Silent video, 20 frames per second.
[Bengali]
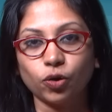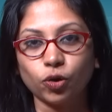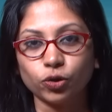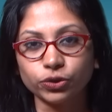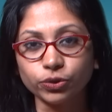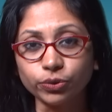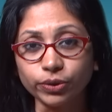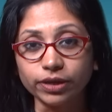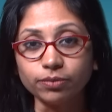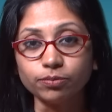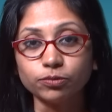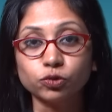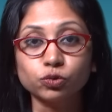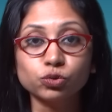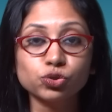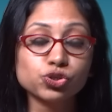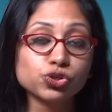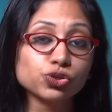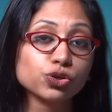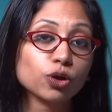অতএব
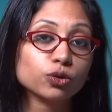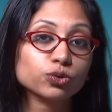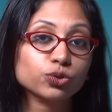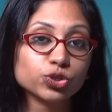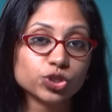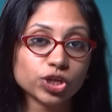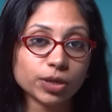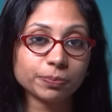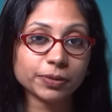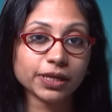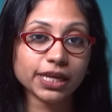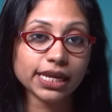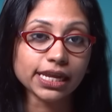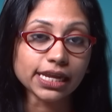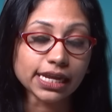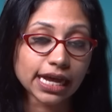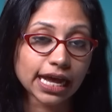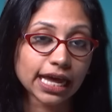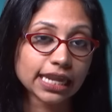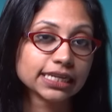উচ্চ রক্তচাপকে
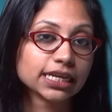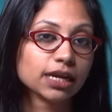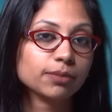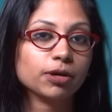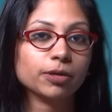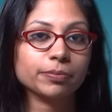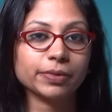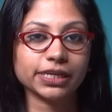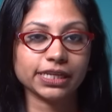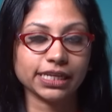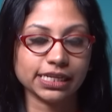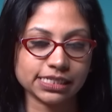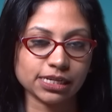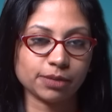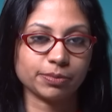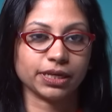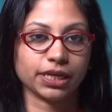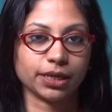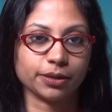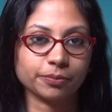হালকাভাবে নেওয়া
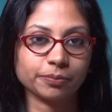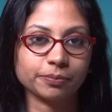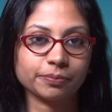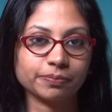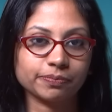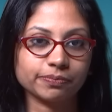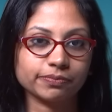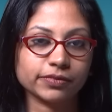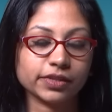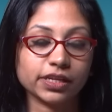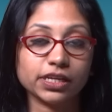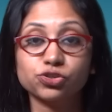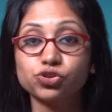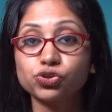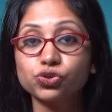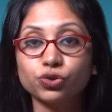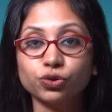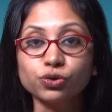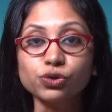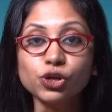যাবে না
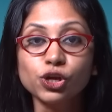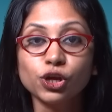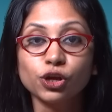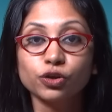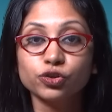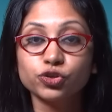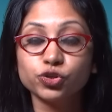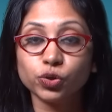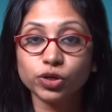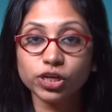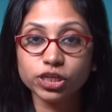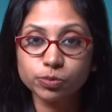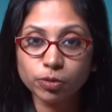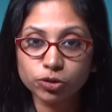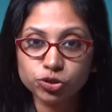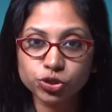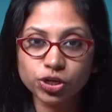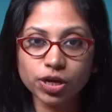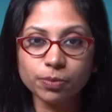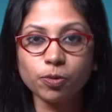এজন্য চল্লিশ
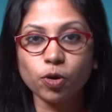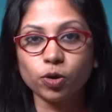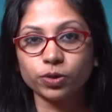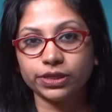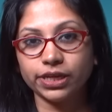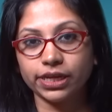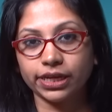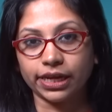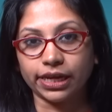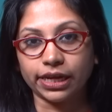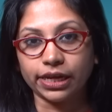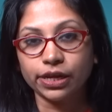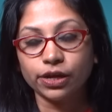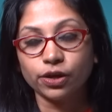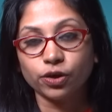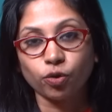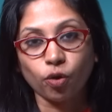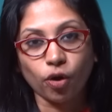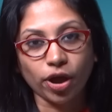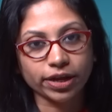বছরের পর থেকে
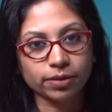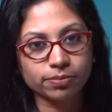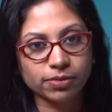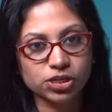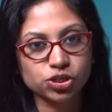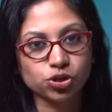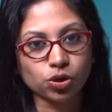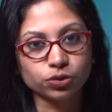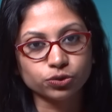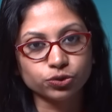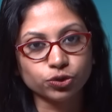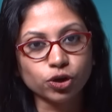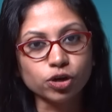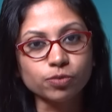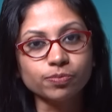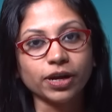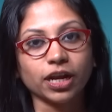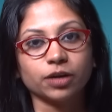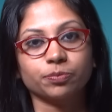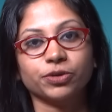কয়েক মাস অন্তর
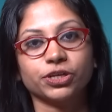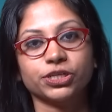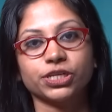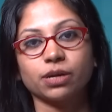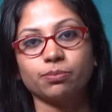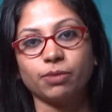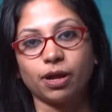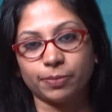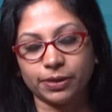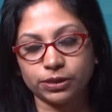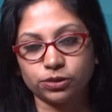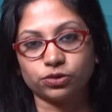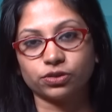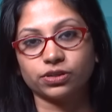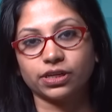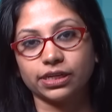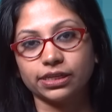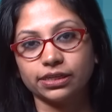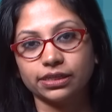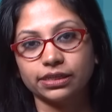ব্লাড প্রেশার মাপা দরকার